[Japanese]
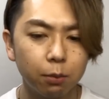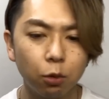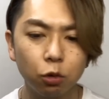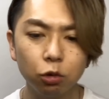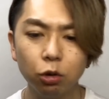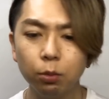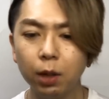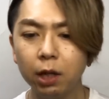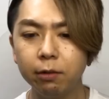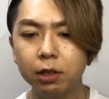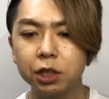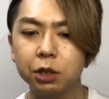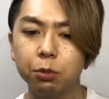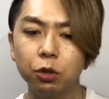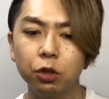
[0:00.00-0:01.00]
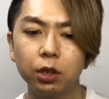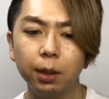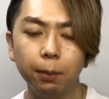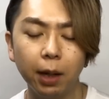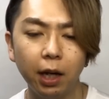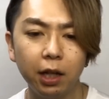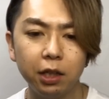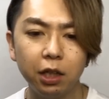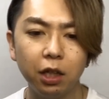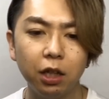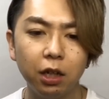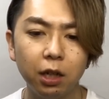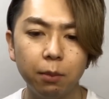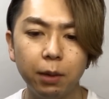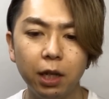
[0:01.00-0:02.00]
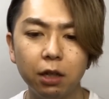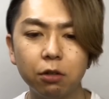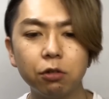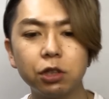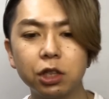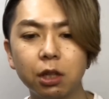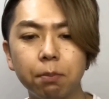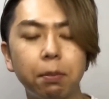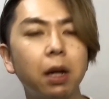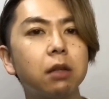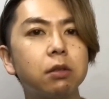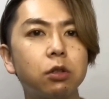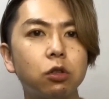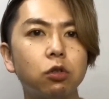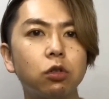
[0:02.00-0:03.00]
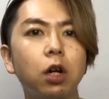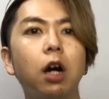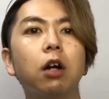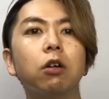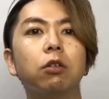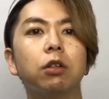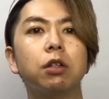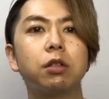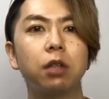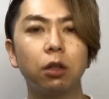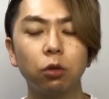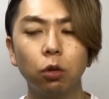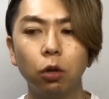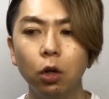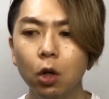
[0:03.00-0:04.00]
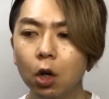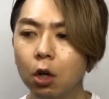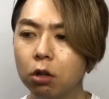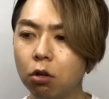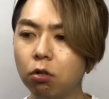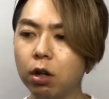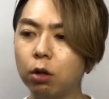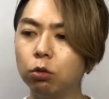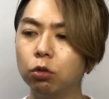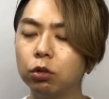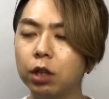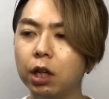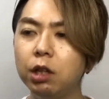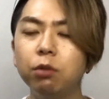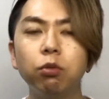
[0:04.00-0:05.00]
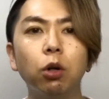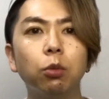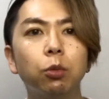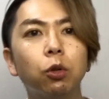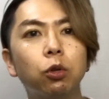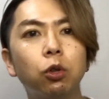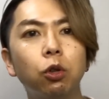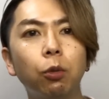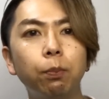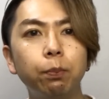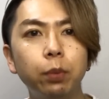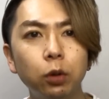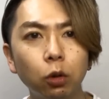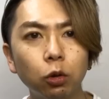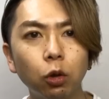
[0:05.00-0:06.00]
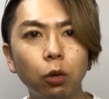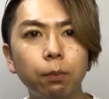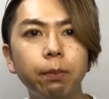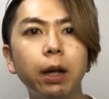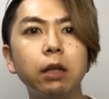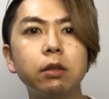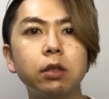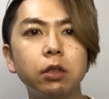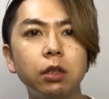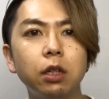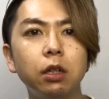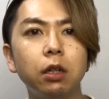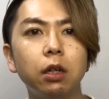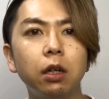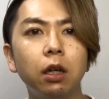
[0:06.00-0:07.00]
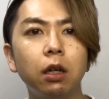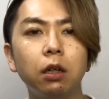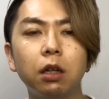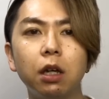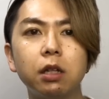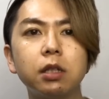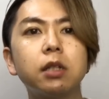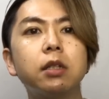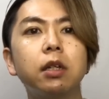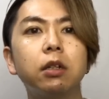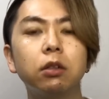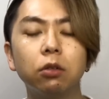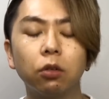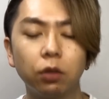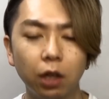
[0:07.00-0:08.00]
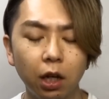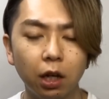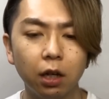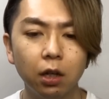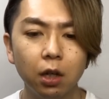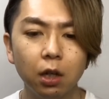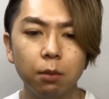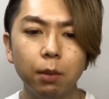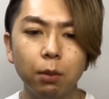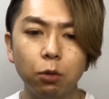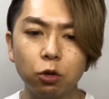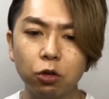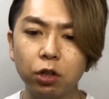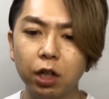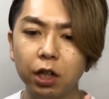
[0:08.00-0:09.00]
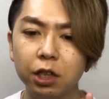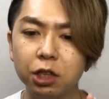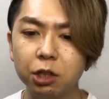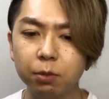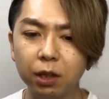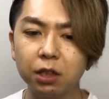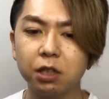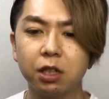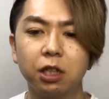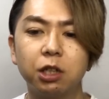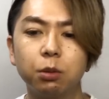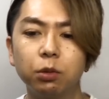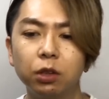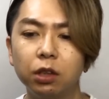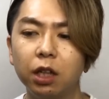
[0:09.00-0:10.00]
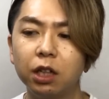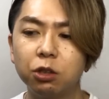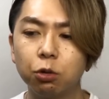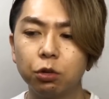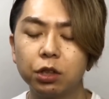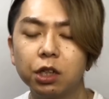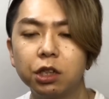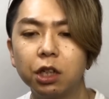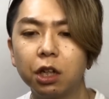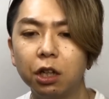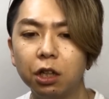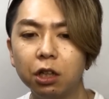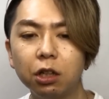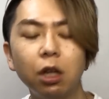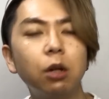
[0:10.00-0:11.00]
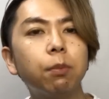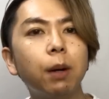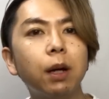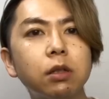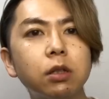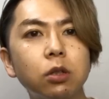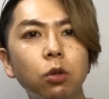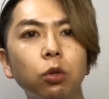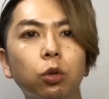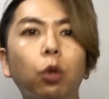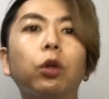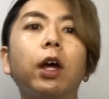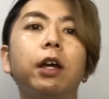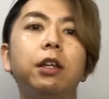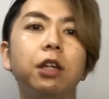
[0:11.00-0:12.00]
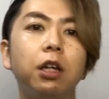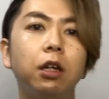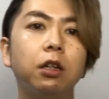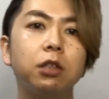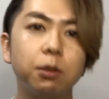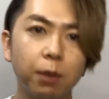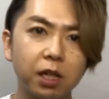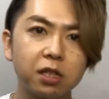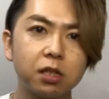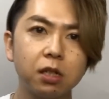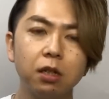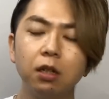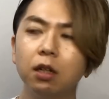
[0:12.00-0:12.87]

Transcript: 僕の場合は自分で前にリメイクしたパンツがあるんですけど、今回このデニフォームをクロップドのパンツに変形させるので、まあ僕が一番ですね、自分で調整して気に入ってるパを土台にします。